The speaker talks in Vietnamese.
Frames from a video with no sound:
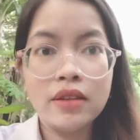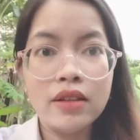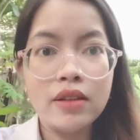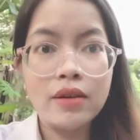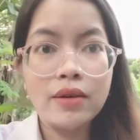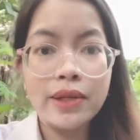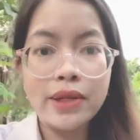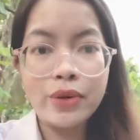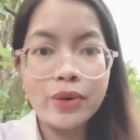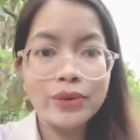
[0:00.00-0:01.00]
hello
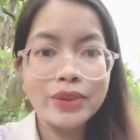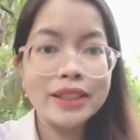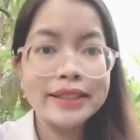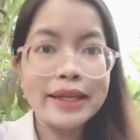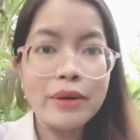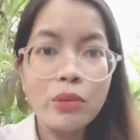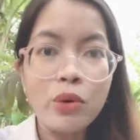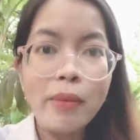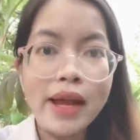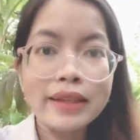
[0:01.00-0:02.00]
hello xin chào
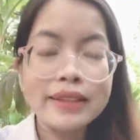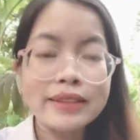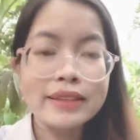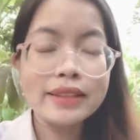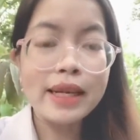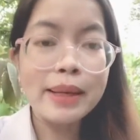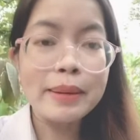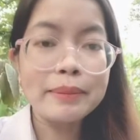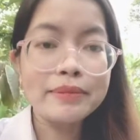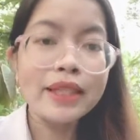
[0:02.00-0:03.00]
bốn bạn đang
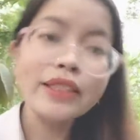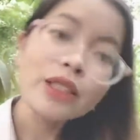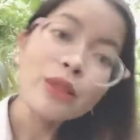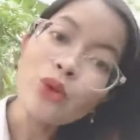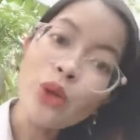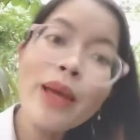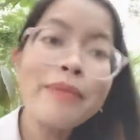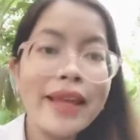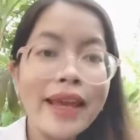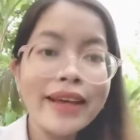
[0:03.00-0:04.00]
xem livestream của
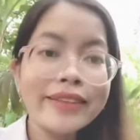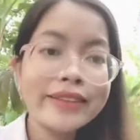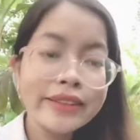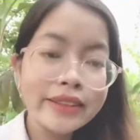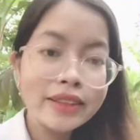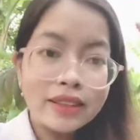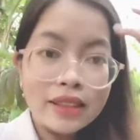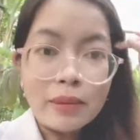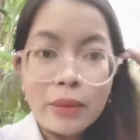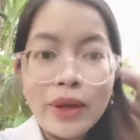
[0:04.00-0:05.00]
em nha
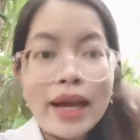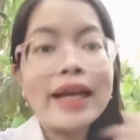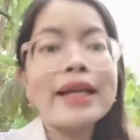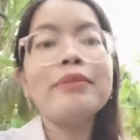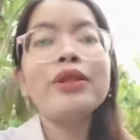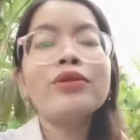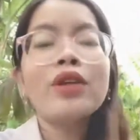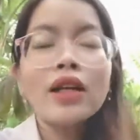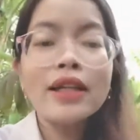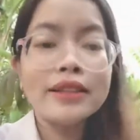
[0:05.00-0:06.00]
là mỗi ngày em đều
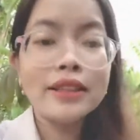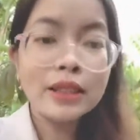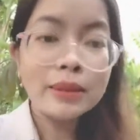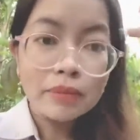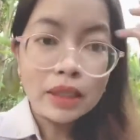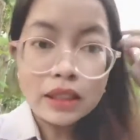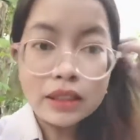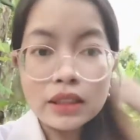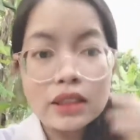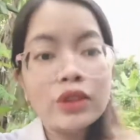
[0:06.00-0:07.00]
có livestream ở
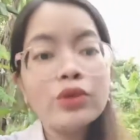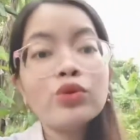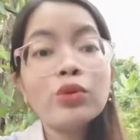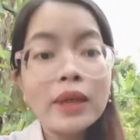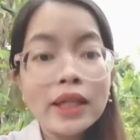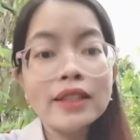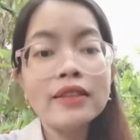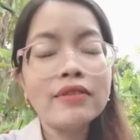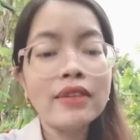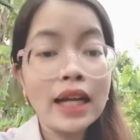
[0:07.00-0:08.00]
trên youtube
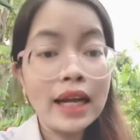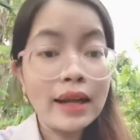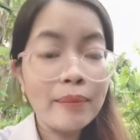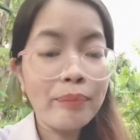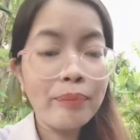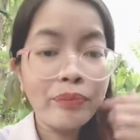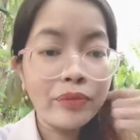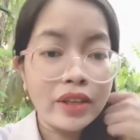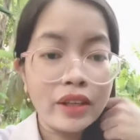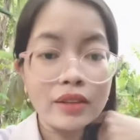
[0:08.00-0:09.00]
và
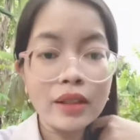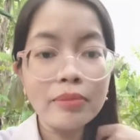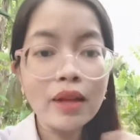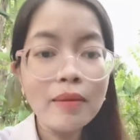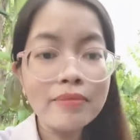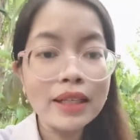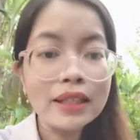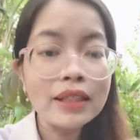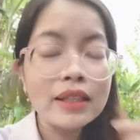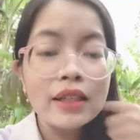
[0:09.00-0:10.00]
trên top top
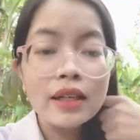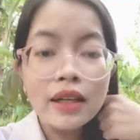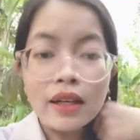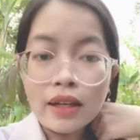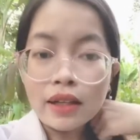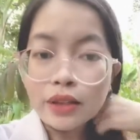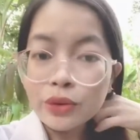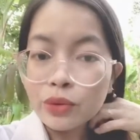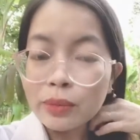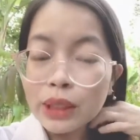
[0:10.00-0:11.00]
này à,
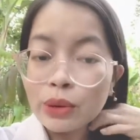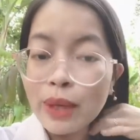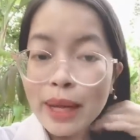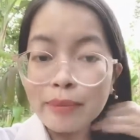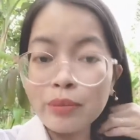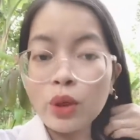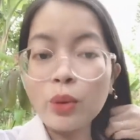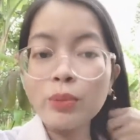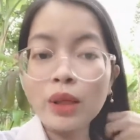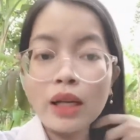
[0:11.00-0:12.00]
youtube của em
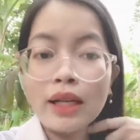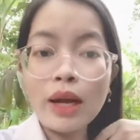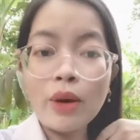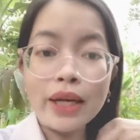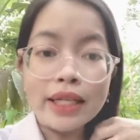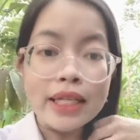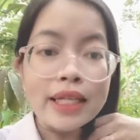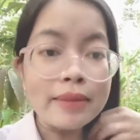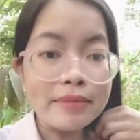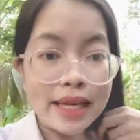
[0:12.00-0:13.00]
cũng tên là hoa
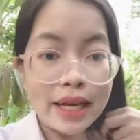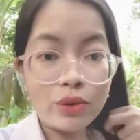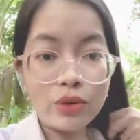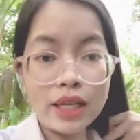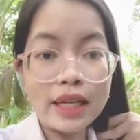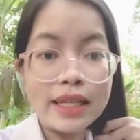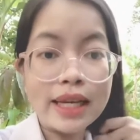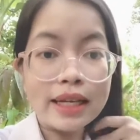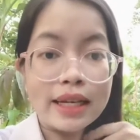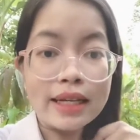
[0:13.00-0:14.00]
kiển kim trang luôn nha cả
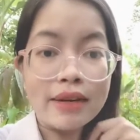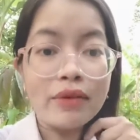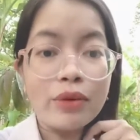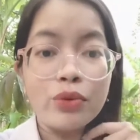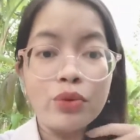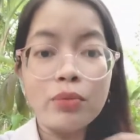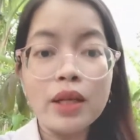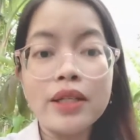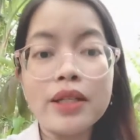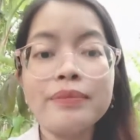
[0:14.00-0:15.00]
nhà cả nhà vào
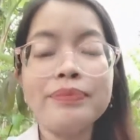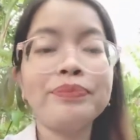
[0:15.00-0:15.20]
youtube á